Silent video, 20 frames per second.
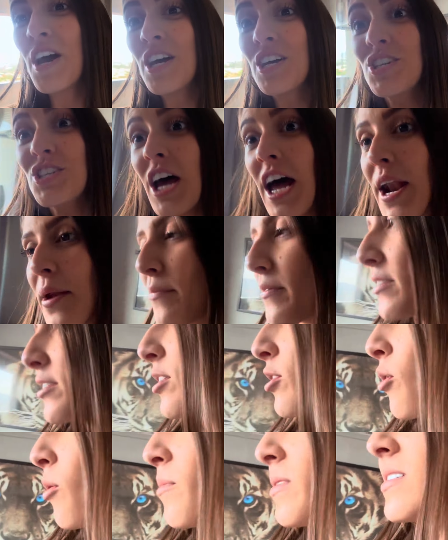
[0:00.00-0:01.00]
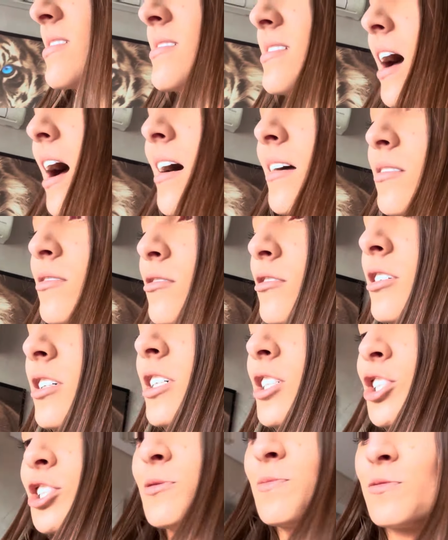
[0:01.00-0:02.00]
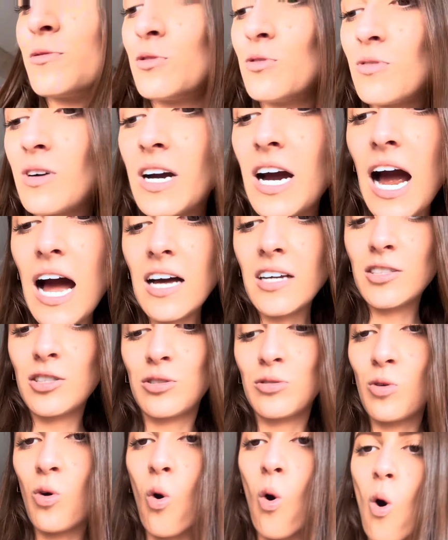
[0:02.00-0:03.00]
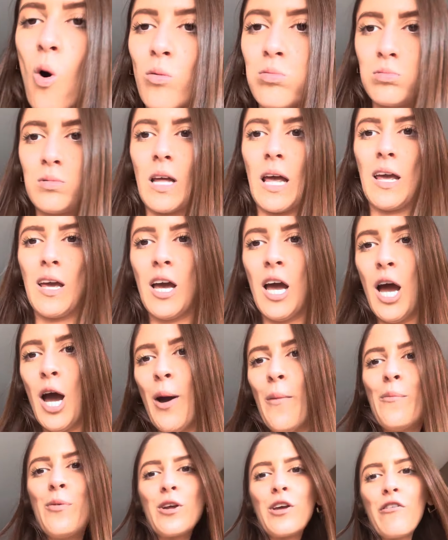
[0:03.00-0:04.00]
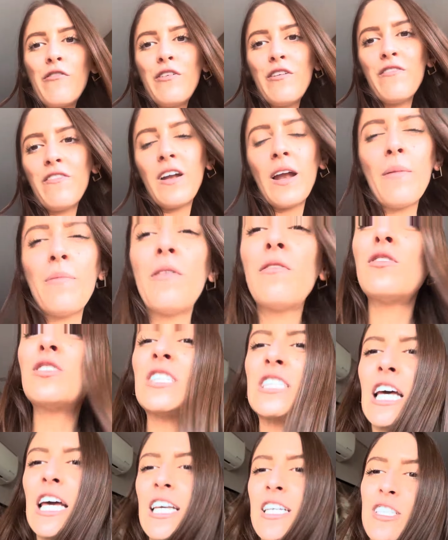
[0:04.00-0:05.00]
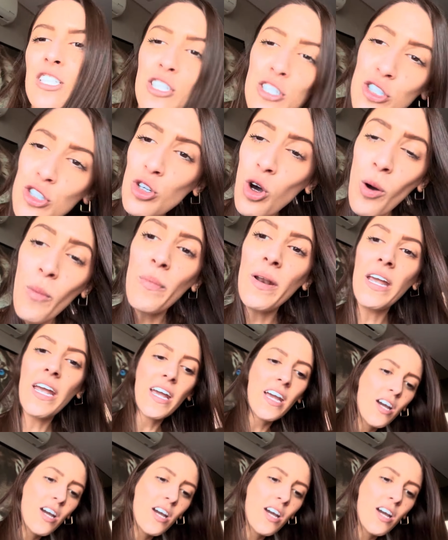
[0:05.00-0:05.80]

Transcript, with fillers: já era pra ter começado, tipo, no caso, ontem. Porque eu vim falar pra vocês sobre